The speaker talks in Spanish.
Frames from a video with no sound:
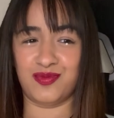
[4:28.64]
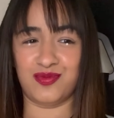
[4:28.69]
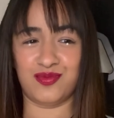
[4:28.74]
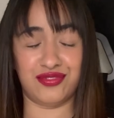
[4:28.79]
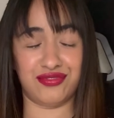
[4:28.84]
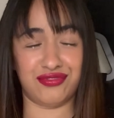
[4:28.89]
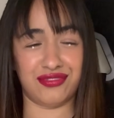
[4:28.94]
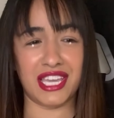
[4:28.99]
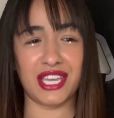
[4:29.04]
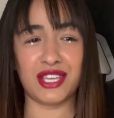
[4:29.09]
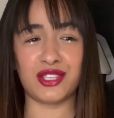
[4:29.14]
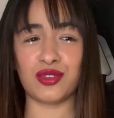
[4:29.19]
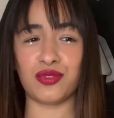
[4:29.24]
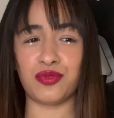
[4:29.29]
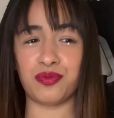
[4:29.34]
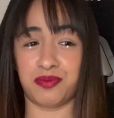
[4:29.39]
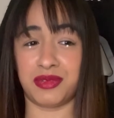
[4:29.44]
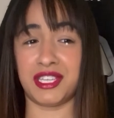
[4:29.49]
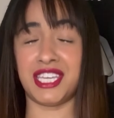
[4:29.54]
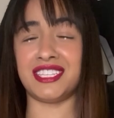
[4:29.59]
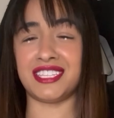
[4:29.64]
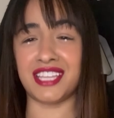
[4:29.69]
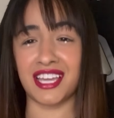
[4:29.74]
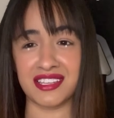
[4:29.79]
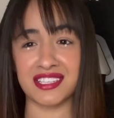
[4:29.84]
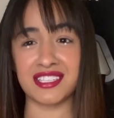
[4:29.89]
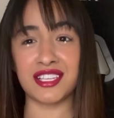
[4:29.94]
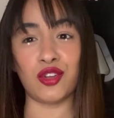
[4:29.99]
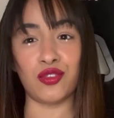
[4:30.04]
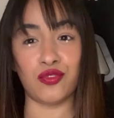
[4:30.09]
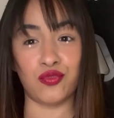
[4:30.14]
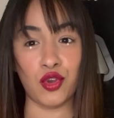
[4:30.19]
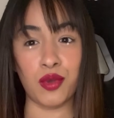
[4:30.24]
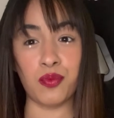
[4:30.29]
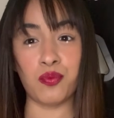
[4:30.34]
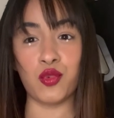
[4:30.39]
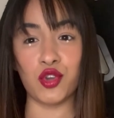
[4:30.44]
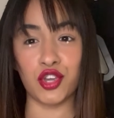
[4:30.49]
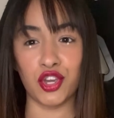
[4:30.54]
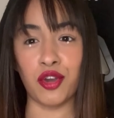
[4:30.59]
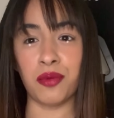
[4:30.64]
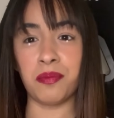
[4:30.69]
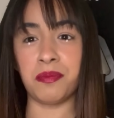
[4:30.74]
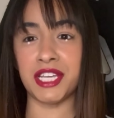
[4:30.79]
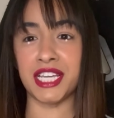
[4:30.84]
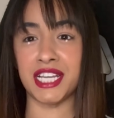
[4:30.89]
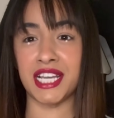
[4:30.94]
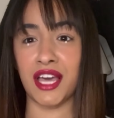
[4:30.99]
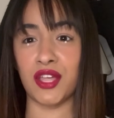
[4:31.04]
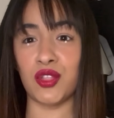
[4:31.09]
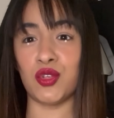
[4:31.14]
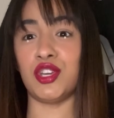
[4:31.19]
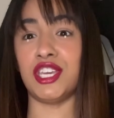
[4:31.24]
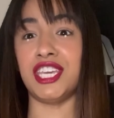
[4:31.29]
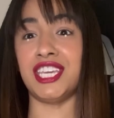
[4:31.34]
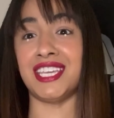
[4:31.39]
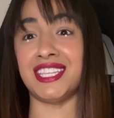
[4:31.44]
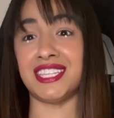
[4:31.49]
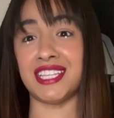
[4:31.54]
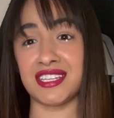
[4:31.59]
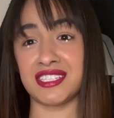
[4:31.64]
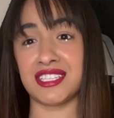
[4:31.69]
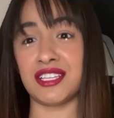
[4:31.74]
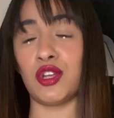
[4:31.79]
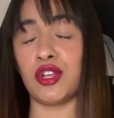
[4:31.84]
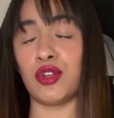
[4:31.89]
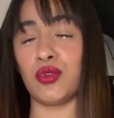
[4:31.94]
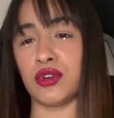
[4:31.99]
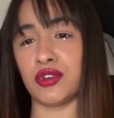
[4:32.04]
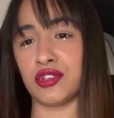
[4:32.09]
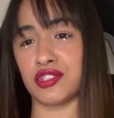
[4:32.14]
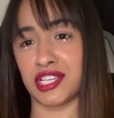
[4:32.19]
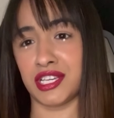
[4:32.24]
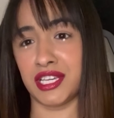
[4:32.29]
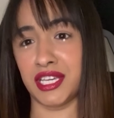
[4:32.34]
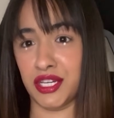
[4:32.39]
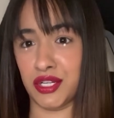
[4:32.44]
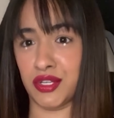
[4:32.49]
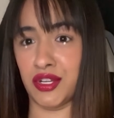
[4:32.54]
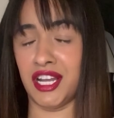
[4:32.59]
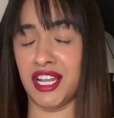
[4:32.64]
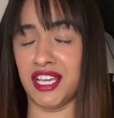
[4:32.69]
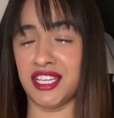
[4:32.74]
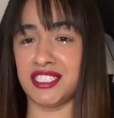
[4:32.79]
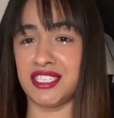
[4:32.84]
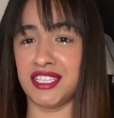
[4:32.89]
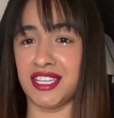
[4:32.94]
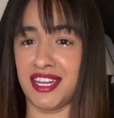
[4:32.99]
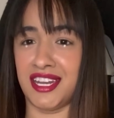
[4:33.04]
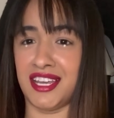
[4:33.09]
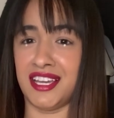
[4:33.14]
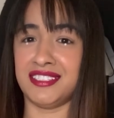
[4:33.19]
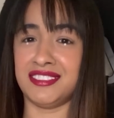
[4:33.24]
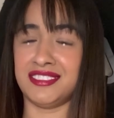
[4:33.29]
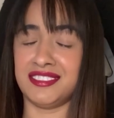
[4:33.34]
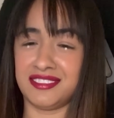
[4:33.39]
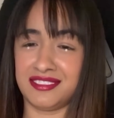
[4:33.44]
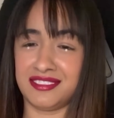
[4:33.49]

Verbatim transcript: Madre eso, quitárselo fue muy complicado. Y quitárselo y luego seguir con la escena.